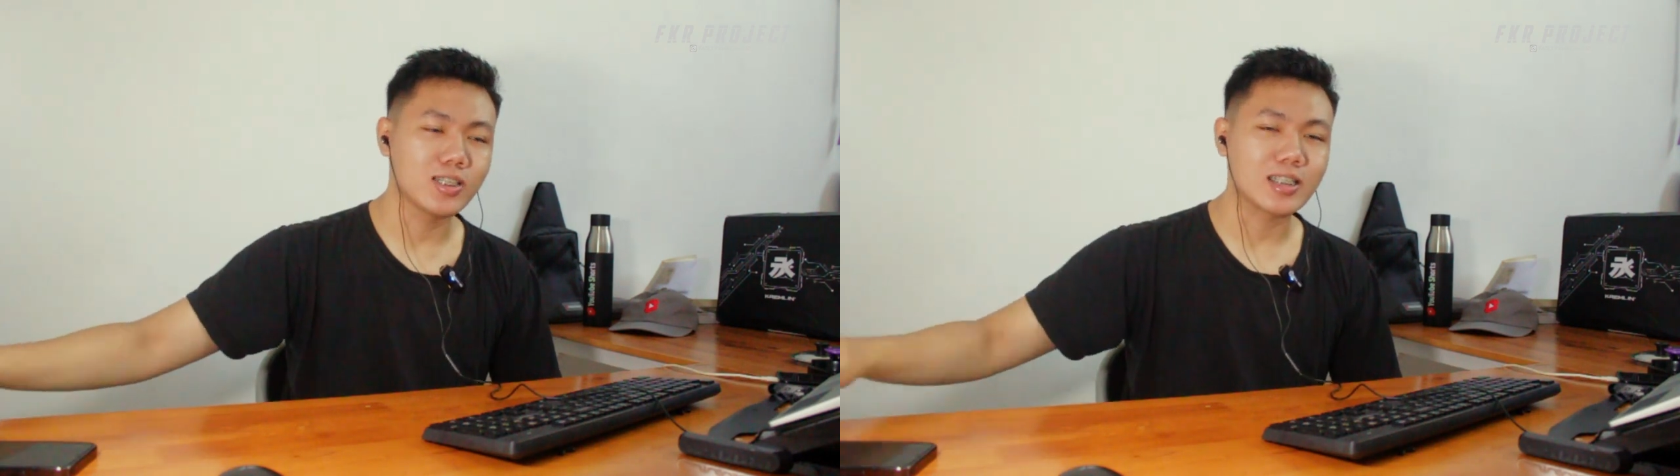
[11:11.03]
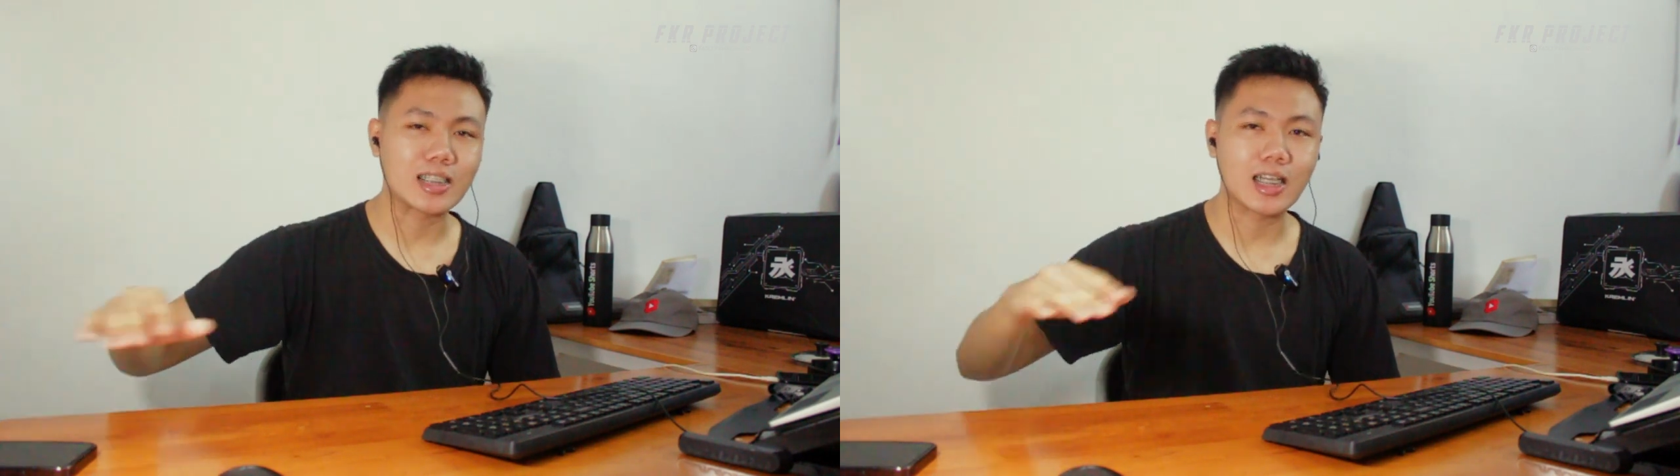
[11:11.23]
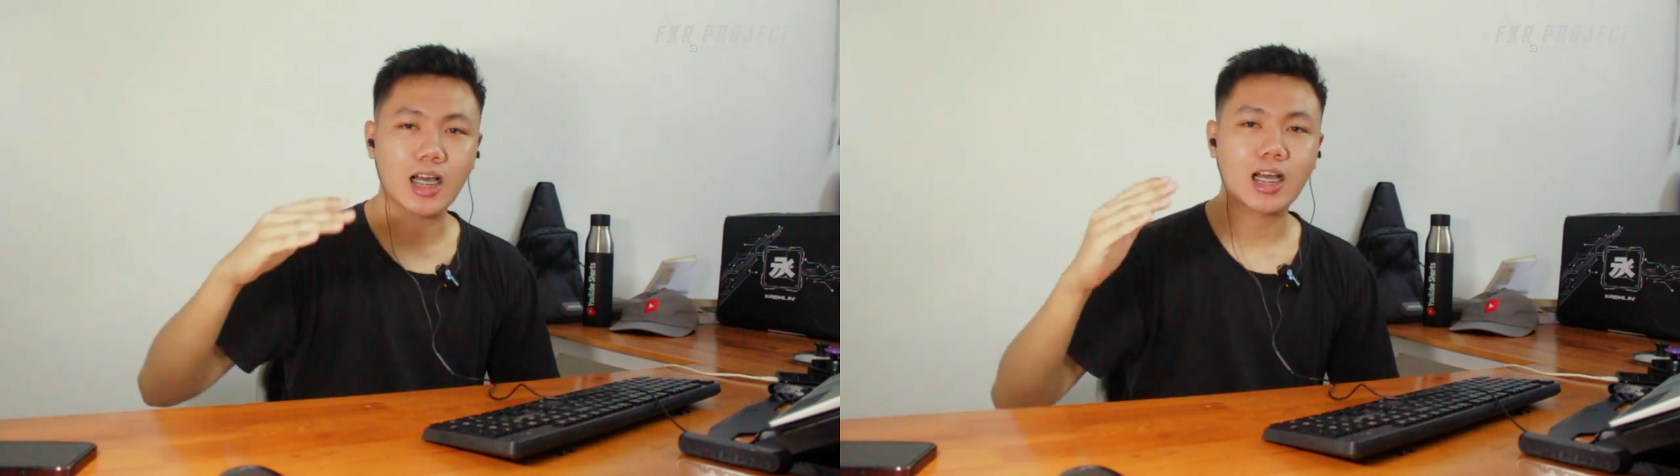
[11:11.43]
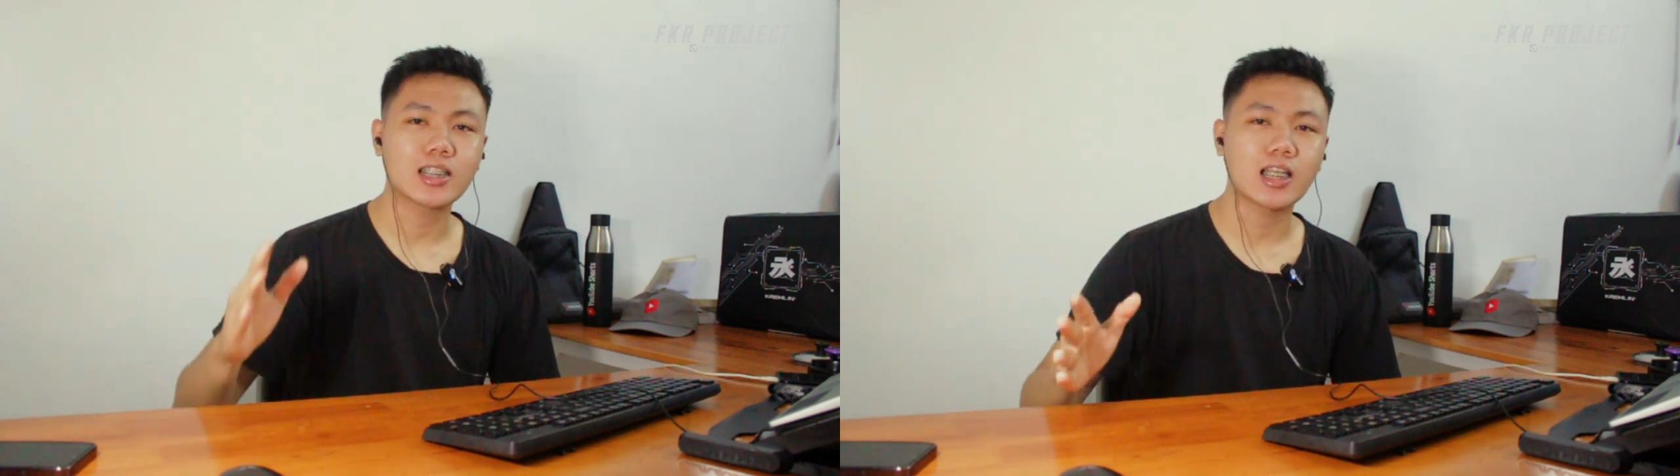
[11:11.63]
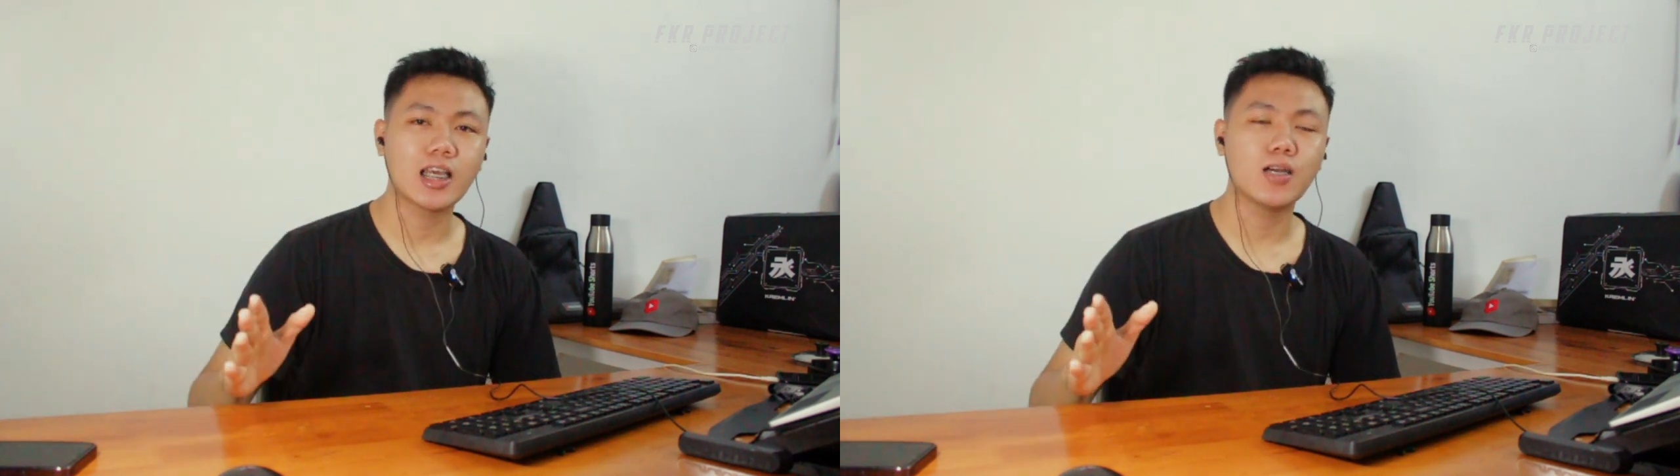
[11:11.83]
ada salah
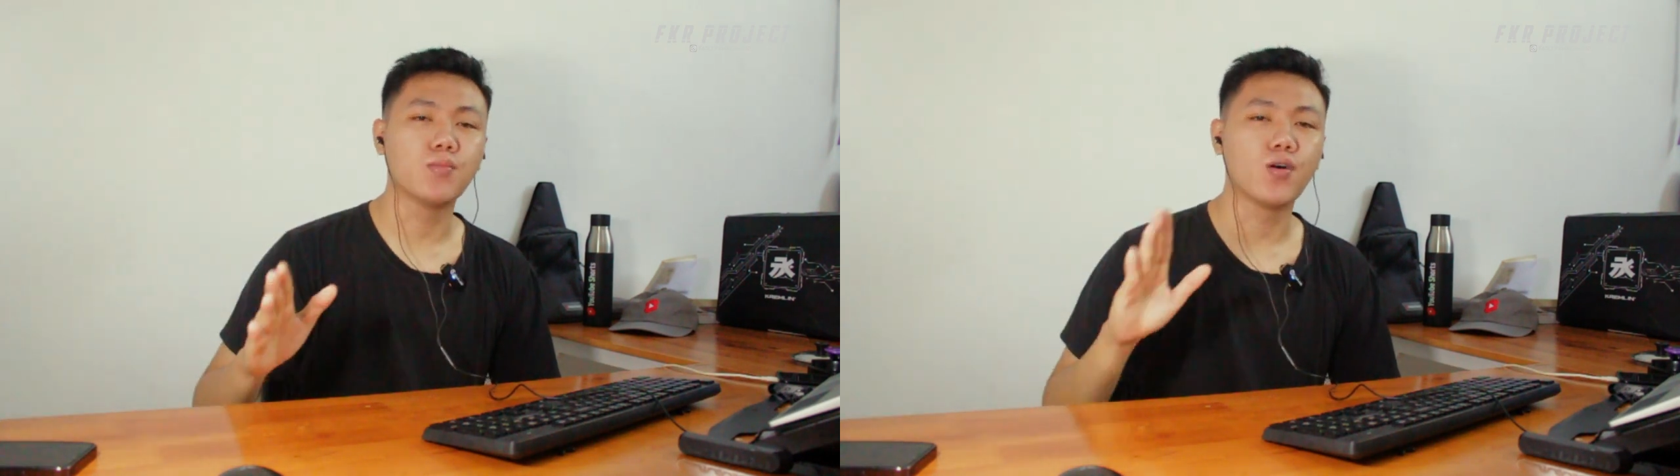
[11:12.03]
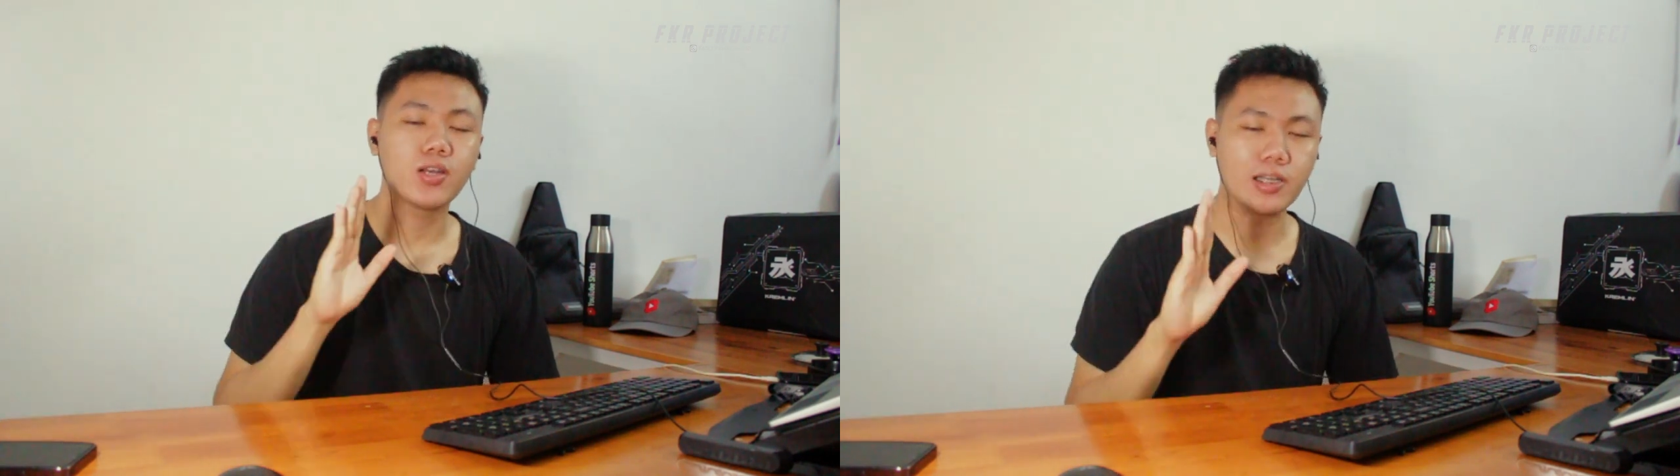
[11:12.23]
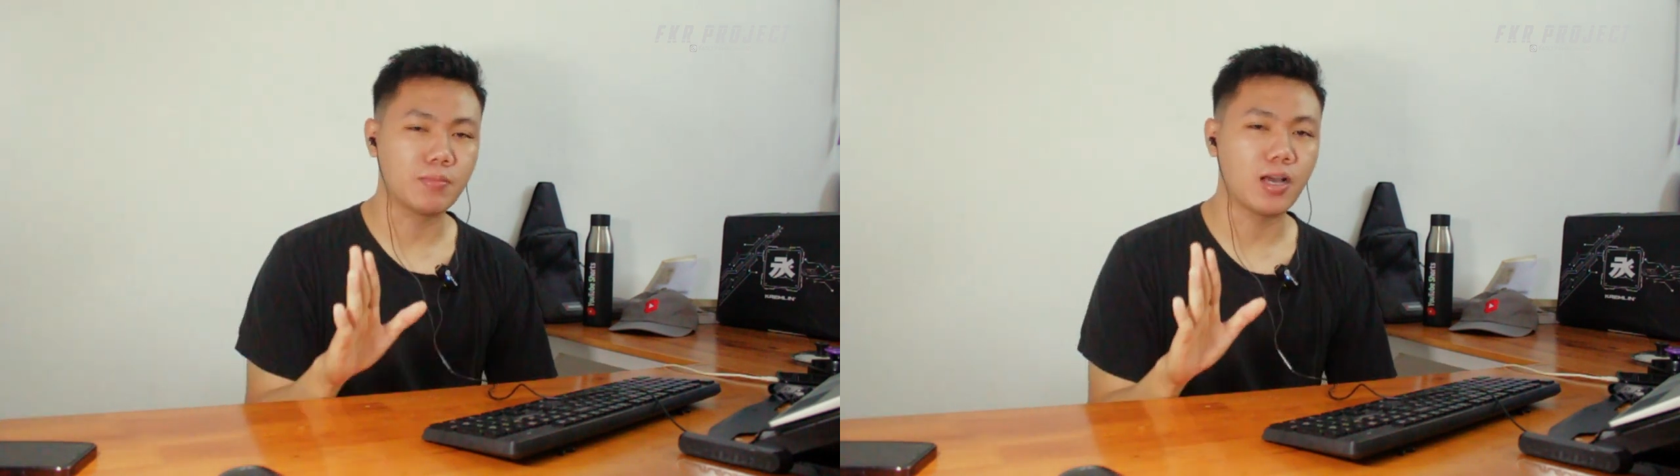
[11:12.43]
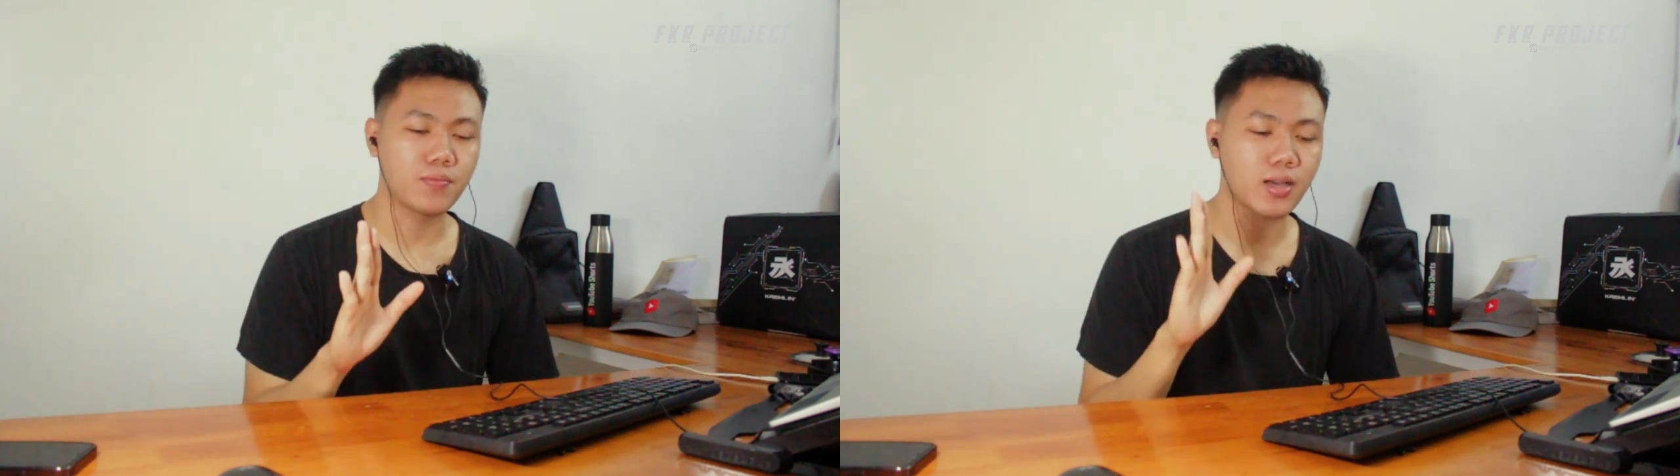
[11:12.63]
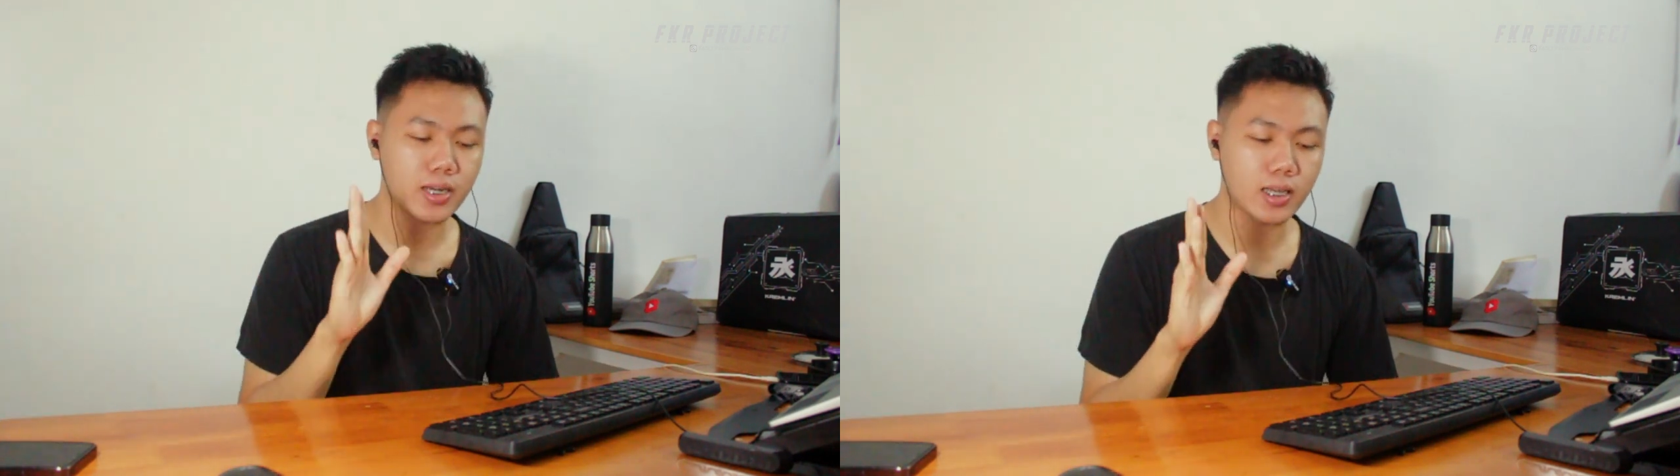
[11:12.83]
kata ya mohon
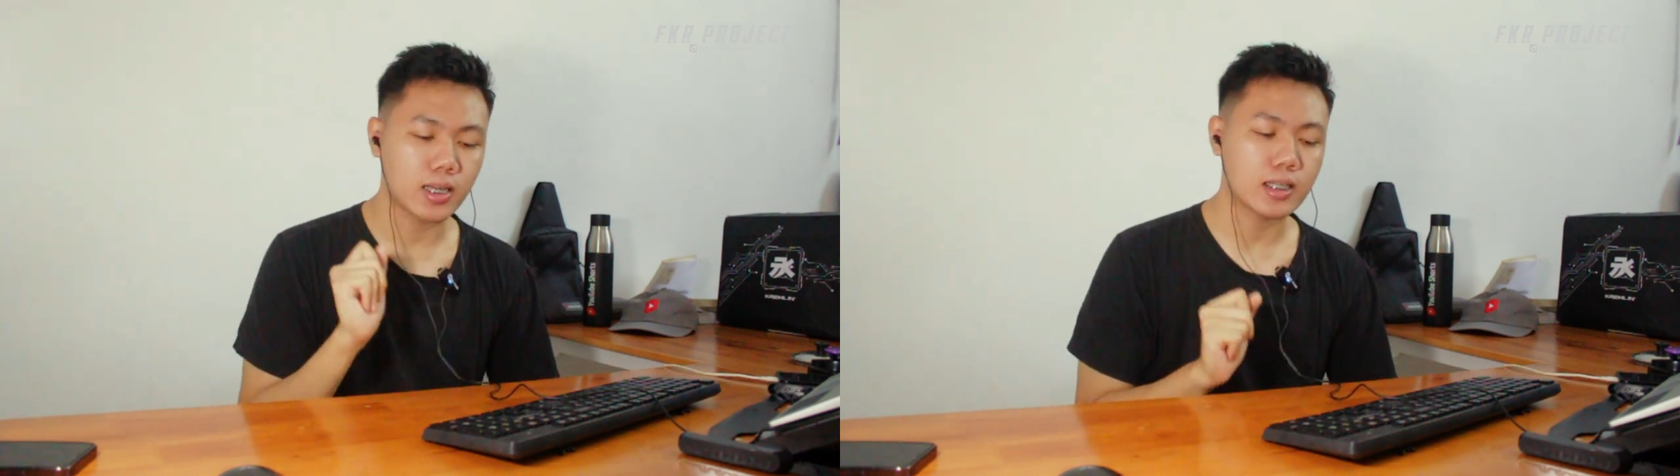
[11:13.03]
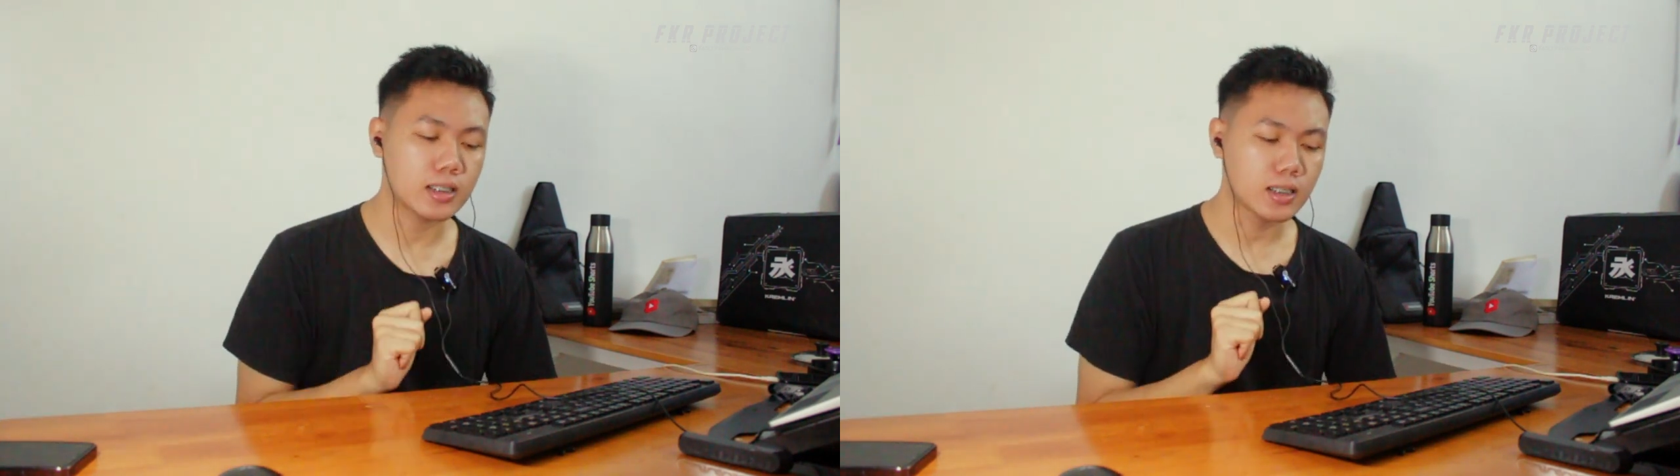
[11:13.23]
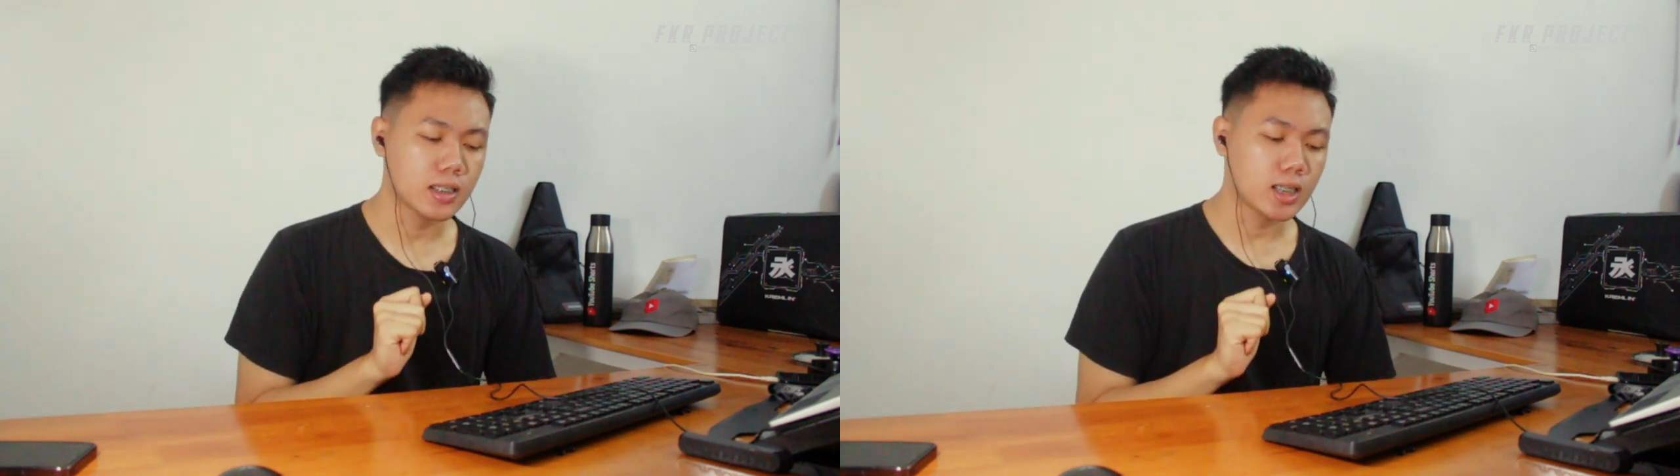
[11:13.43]
dimaafkan ya guys